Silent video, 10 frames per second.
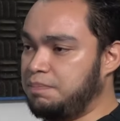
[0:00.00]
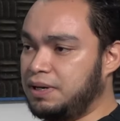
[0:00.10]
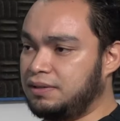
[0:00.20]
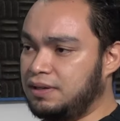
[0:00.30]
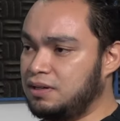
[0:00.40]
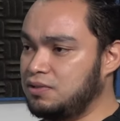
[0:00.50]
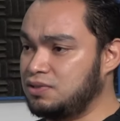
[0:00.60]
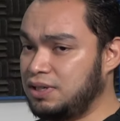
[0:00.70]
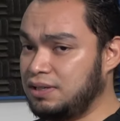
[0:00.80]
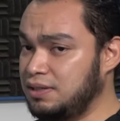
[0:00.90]
a partir de
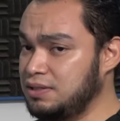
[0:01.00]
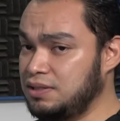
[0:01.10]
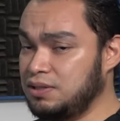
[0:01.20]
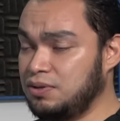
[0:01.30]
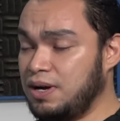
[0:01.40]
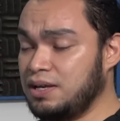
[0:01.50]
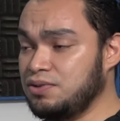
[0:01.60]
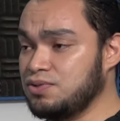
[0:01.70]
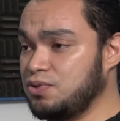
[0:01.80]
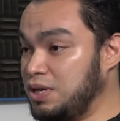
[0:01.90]
los 35
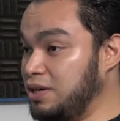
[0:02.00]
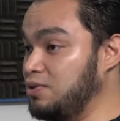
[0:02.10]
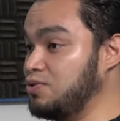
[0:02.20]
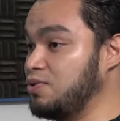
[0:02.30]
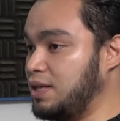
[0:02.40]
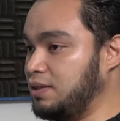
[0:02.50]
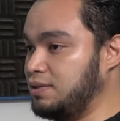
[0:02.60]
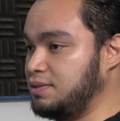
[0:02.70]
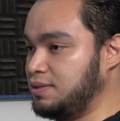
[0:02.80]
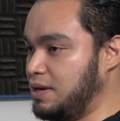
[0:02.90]
años o incluso
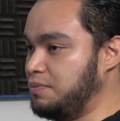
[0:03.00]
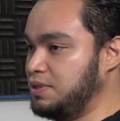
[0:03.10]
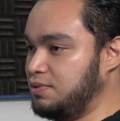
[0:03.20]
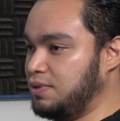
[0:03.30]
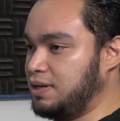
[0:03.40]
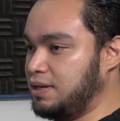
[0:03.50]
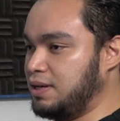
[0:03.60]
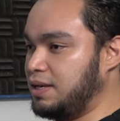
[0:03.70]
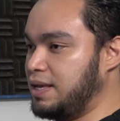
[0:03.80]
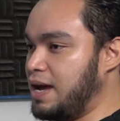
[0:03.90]
antes. Se ha visto
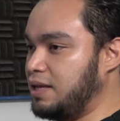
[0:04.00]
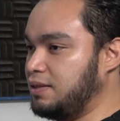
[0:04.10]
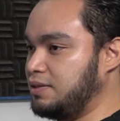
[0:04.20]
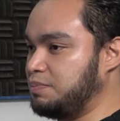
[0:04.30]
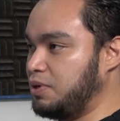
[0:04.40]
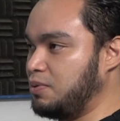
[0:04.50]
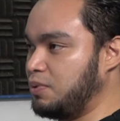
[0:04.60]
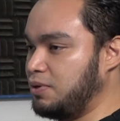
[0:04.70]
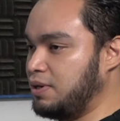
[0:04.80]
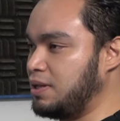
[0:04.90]
que, ya antes, pero
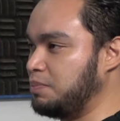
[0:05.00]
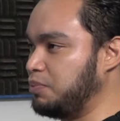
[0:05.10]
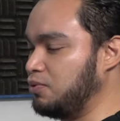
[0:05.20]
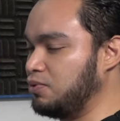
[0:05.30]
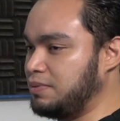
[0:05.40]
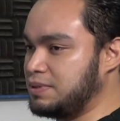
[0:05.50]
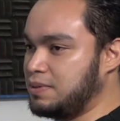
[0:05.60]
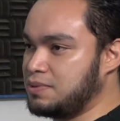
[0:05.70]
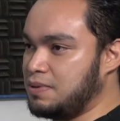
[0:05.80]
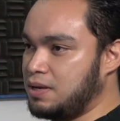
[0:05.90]
bueno, en edad productiva
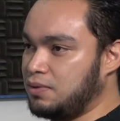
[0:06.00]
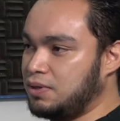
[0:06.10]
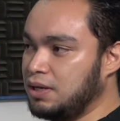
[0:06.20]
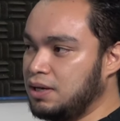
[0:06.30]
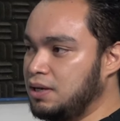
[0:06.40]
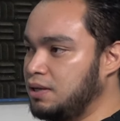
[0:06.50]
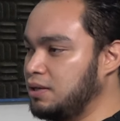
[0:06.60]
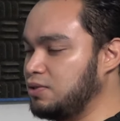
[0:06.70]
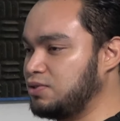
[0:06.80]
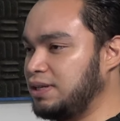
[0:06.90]
estamos hablando de,
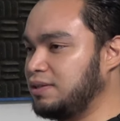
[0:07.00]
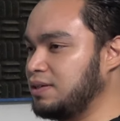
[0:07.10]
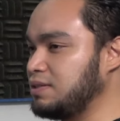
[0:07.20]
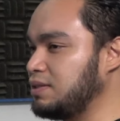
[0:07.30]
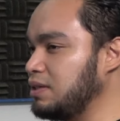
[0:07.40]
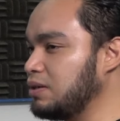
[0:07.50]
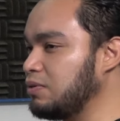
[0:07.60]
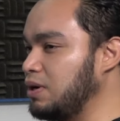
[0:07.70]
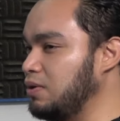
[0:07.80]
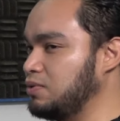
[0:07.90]
de, los
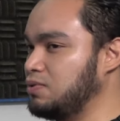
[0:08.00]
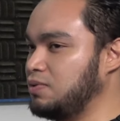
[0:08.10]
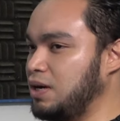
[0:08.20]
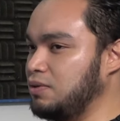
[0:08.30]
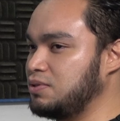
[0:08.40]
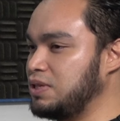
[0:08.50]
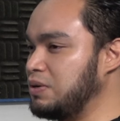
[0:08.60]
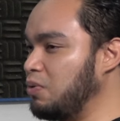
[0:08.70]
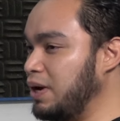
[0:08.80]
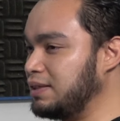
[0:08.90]
35 a los, a los
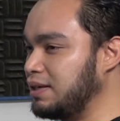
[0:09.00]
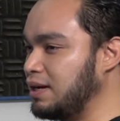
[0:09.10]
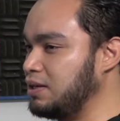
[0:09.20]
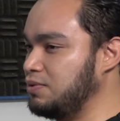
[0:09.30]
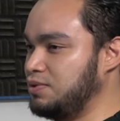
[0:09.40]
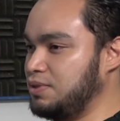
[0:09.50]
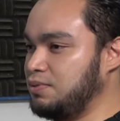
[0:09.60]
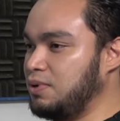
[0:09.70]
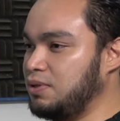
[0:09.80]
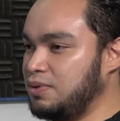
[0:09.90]
50 años
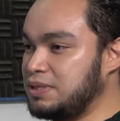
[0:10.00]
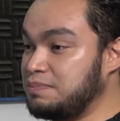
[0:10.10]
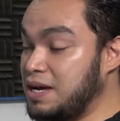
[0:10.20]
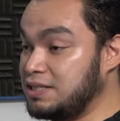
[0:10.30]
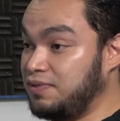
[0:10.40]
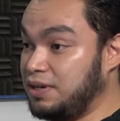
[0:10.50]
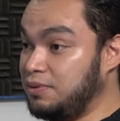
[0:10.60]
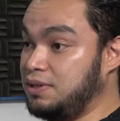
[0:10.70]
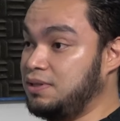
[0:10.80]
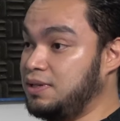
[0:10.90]
es cuando es más
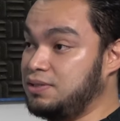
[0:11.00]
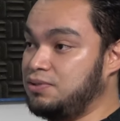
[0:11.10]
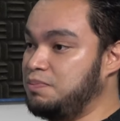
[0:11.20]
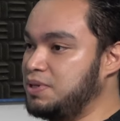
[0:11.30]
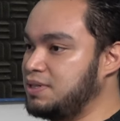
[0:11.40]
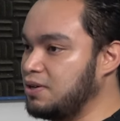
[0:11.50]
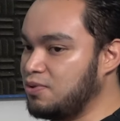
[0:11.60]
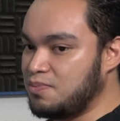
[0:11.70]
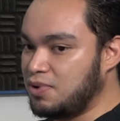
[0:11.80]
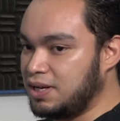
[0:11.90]
frecuente esto. Empiezan
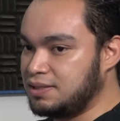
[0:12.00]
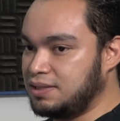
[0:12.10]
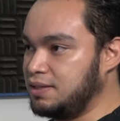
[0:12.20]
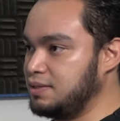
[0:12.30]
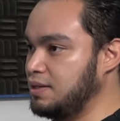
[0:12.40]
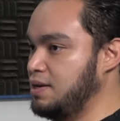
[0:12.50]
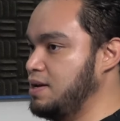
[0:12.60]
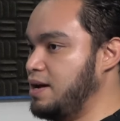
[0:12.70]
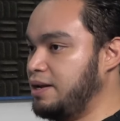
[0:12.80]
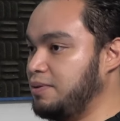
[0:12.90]
con molestias
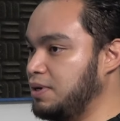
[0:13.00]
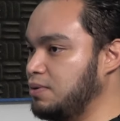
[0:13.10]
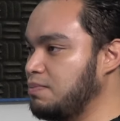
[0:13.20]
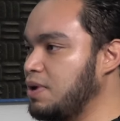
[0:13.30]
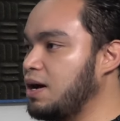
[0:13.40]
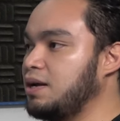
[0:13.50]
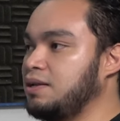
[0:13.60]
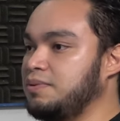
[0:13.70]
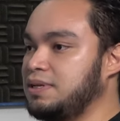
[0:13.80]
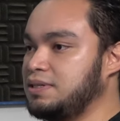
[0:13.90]
a nivel lumbar, a
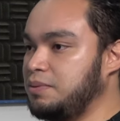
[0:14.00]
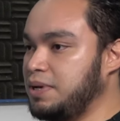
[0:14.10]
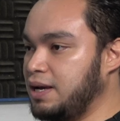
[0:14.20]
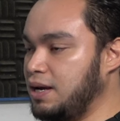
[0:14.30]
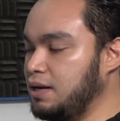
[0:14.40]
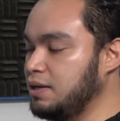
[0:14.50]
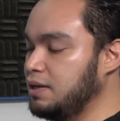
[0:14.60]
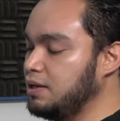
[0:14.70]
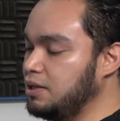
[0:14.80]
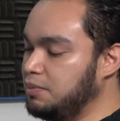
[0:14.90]
nivel cervical
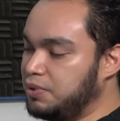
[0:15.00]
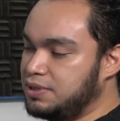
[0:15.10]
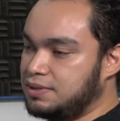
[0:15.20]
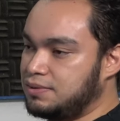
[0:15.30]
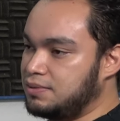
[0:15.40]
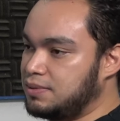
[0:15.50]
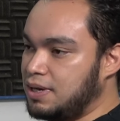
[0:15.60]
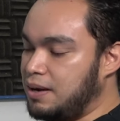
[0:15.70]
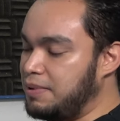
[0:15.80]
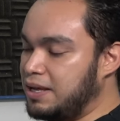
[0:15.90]
y pues esto
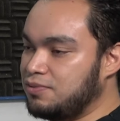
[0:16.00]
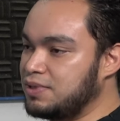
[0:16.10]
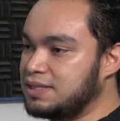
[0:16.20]
habla de un